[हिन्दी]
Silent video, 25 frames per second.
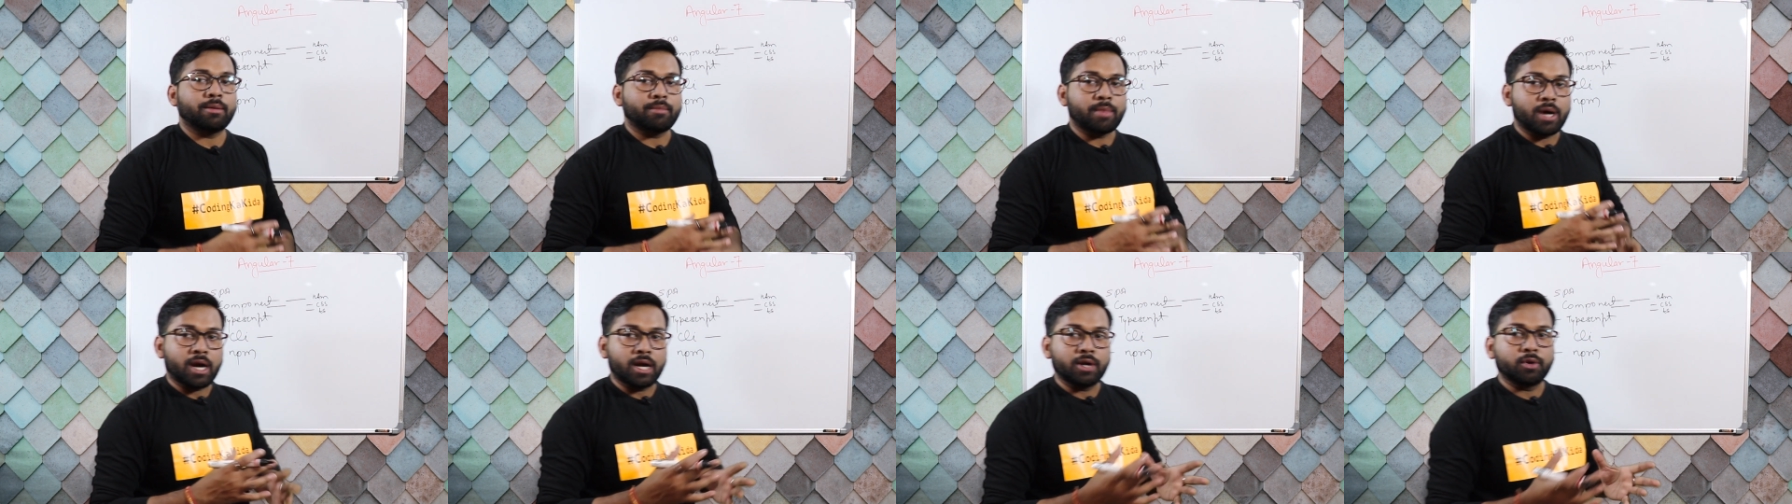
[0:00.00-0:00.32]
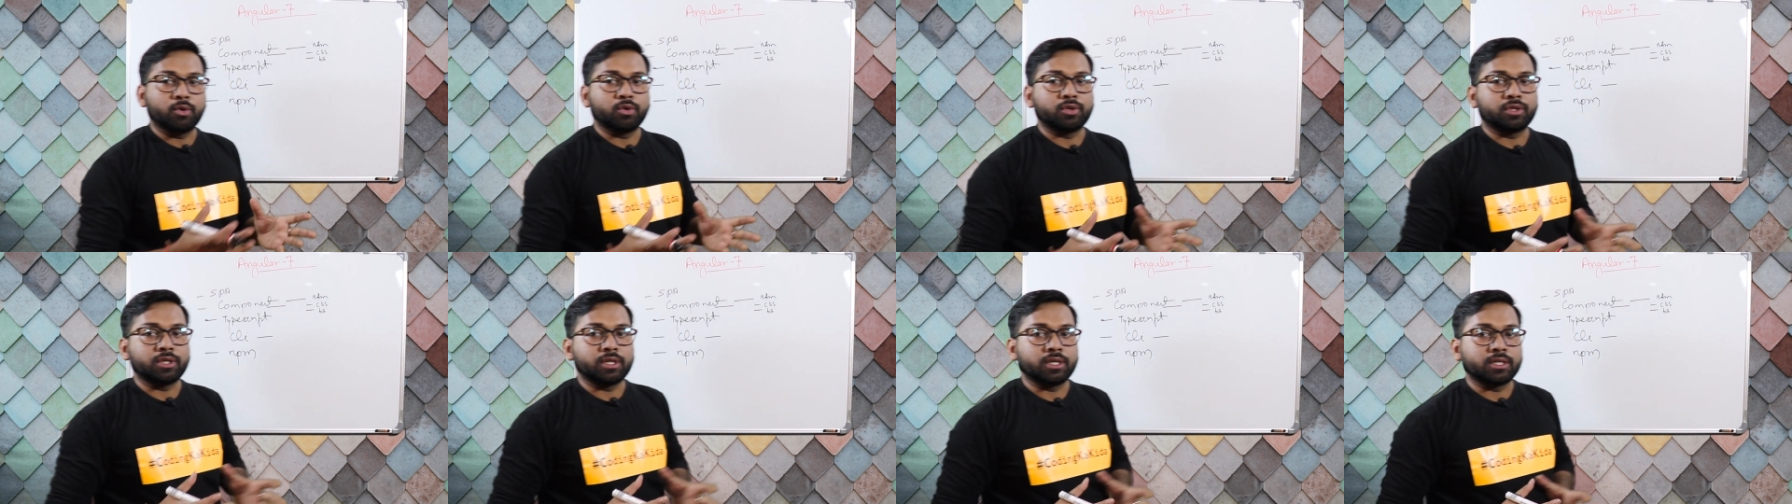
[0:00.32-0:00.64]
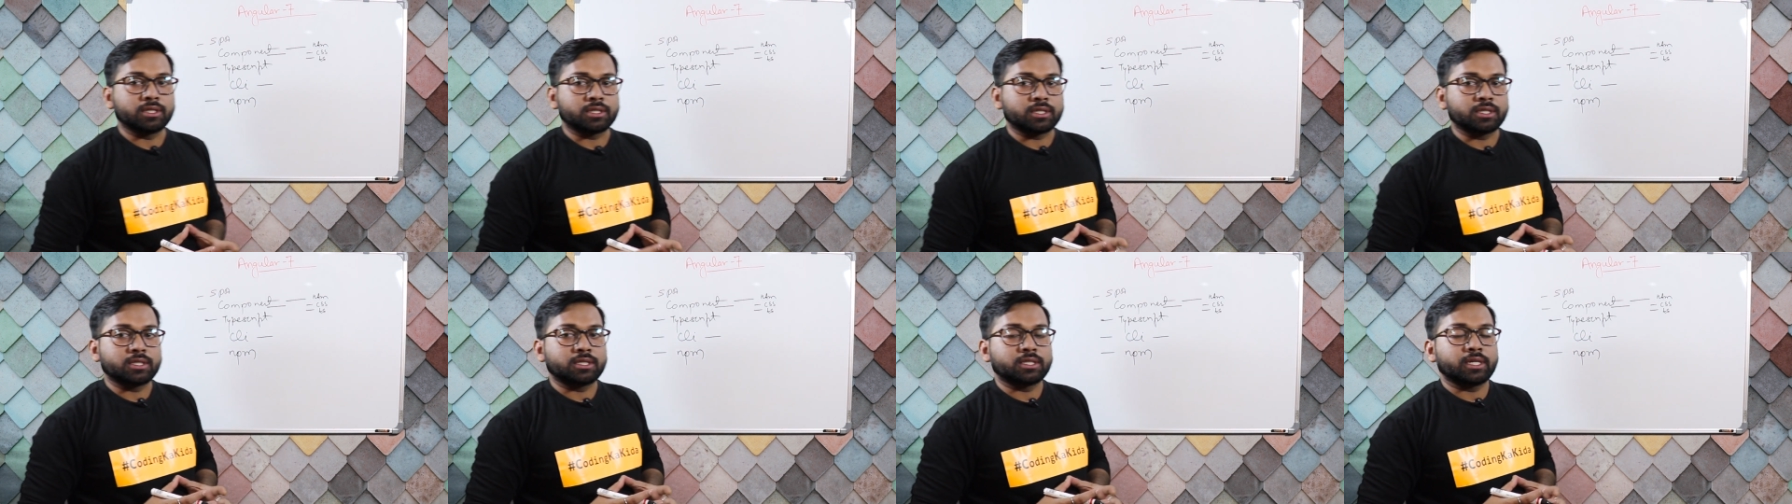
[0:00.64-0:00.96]
कमांड होती
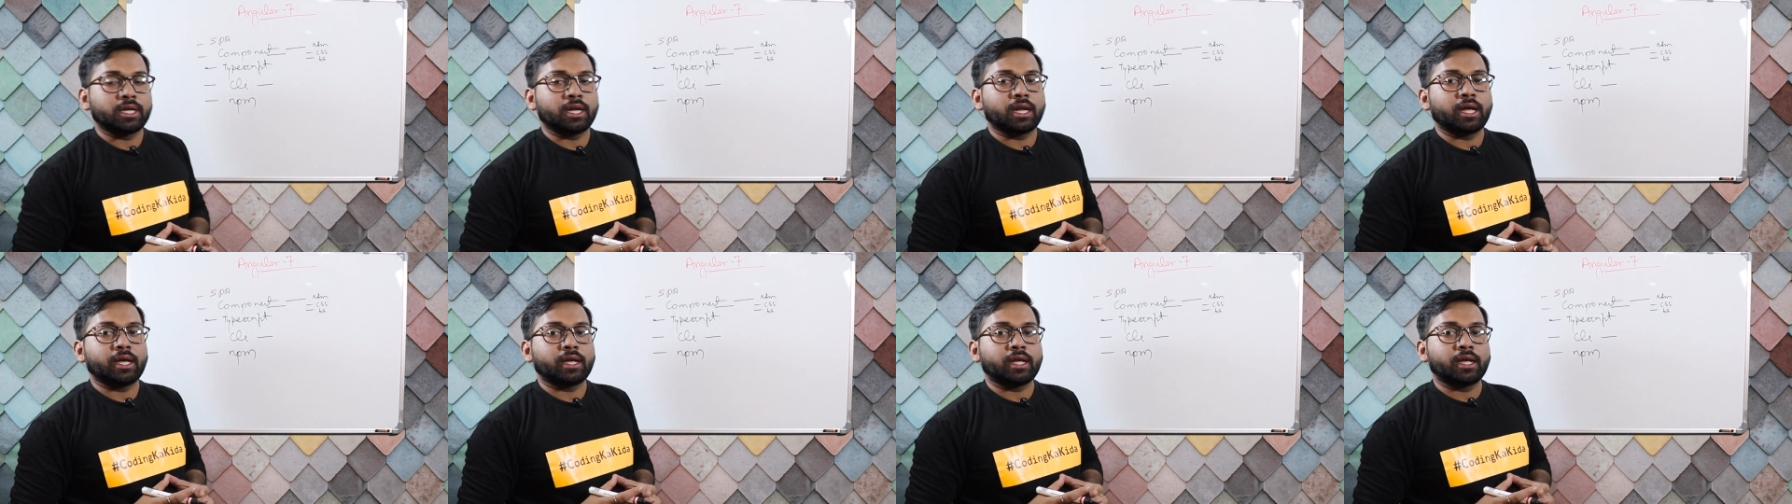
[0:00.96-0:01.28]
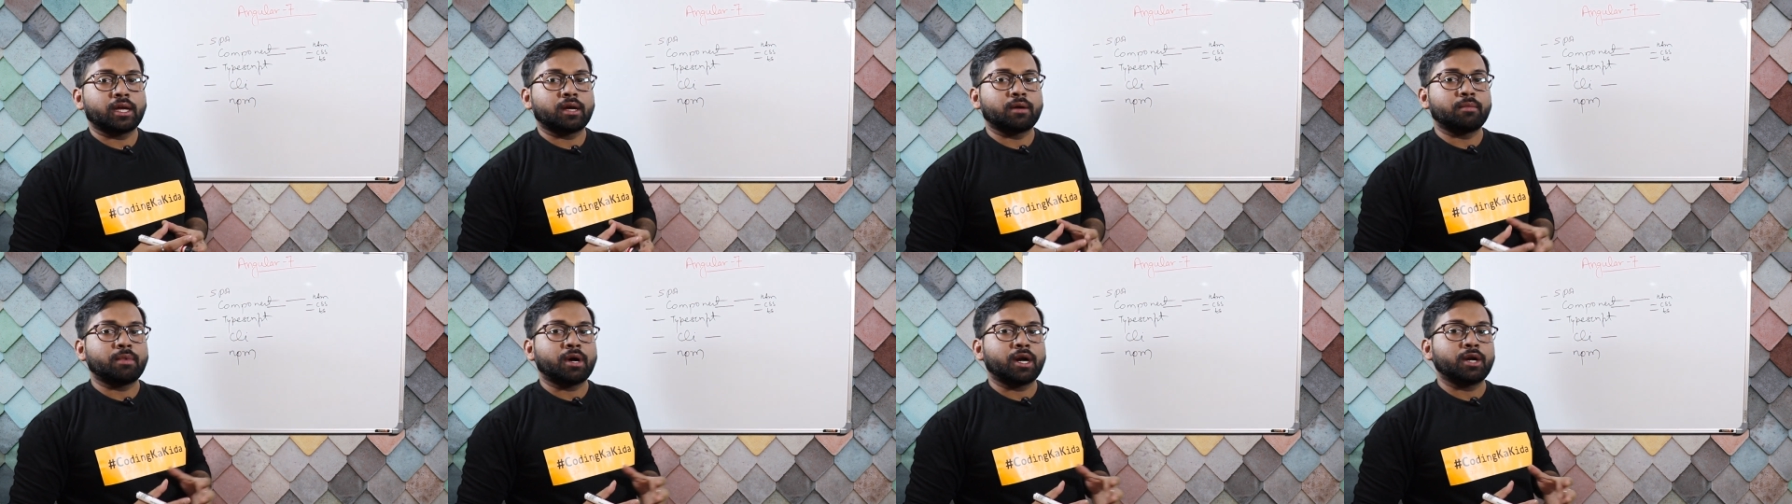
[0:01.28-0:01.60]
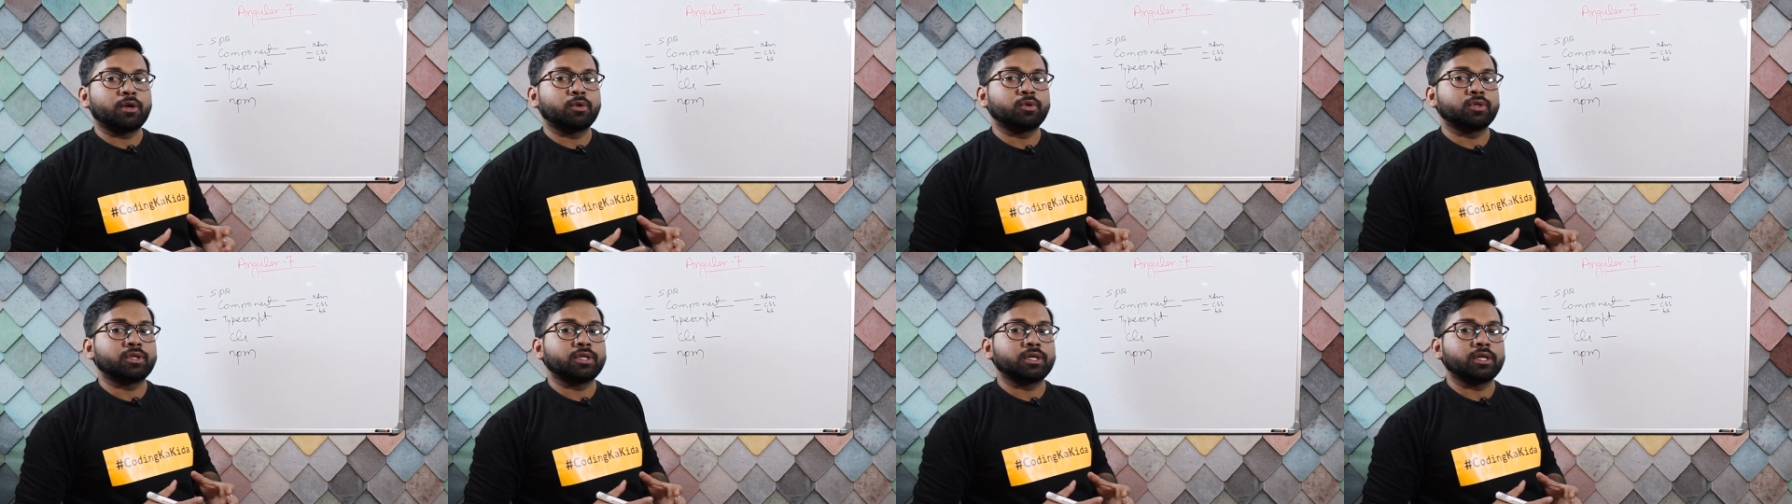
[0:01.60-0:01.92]
है इसकी सी की
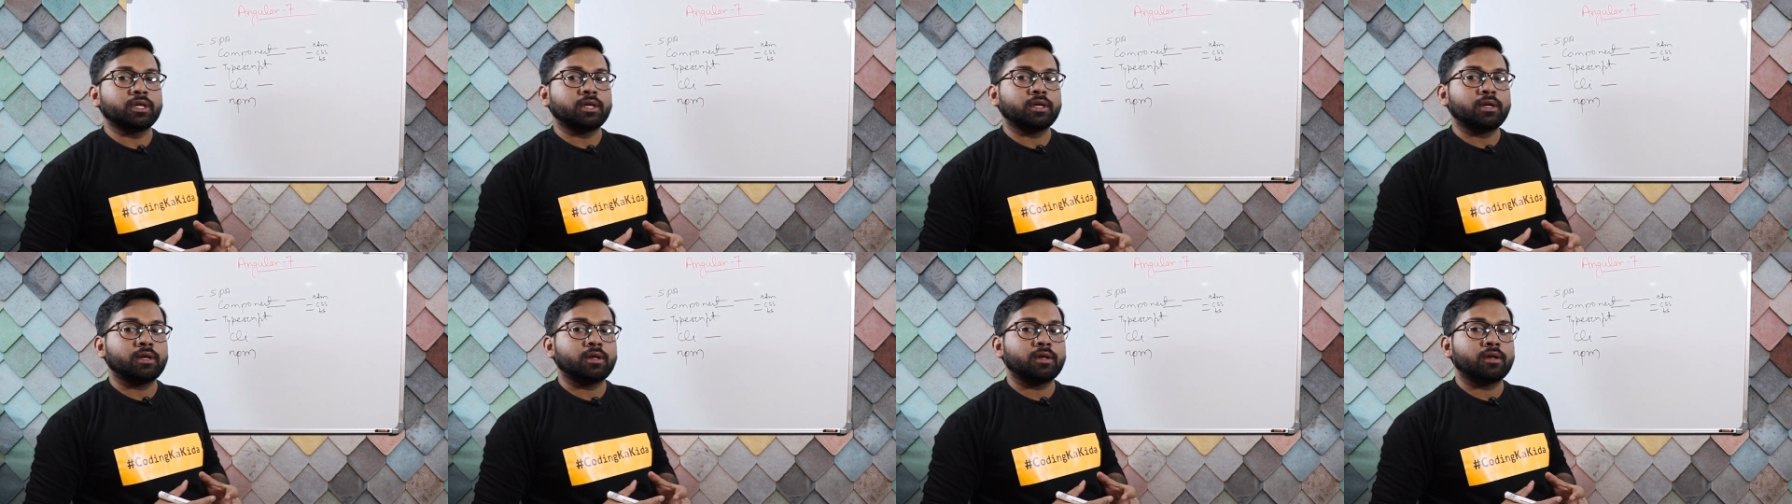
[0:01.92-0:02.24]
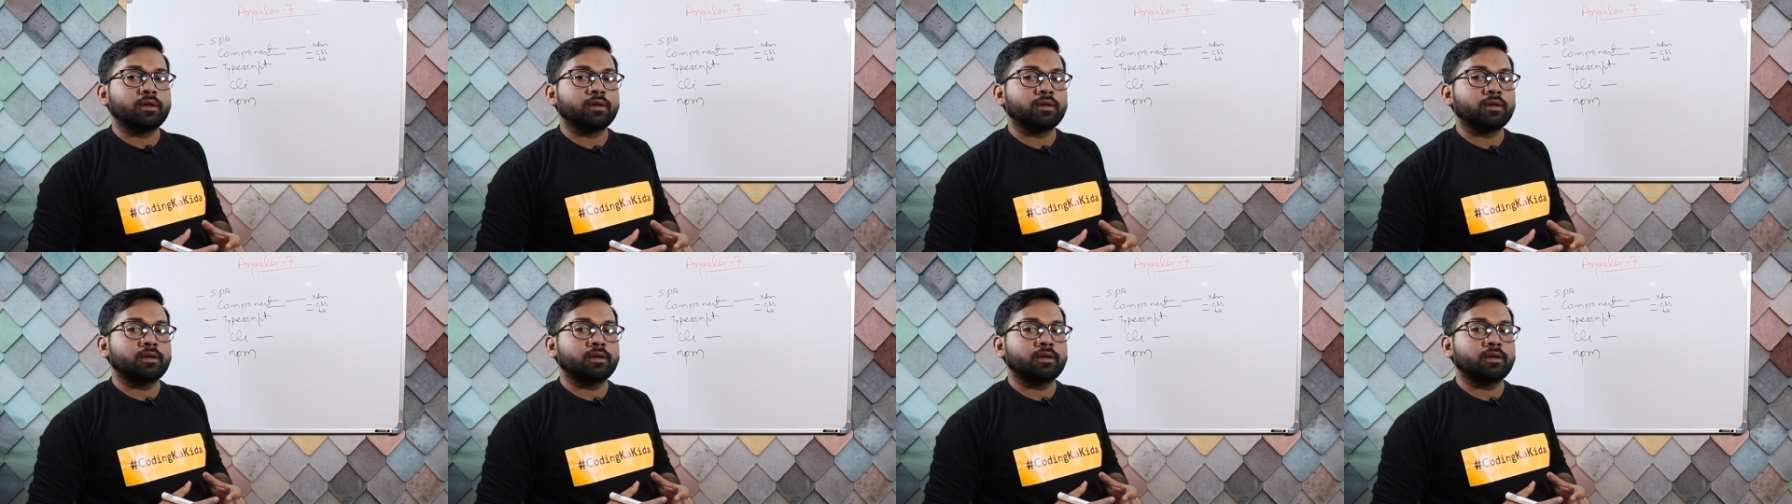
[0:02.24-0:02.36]
कमांड होती है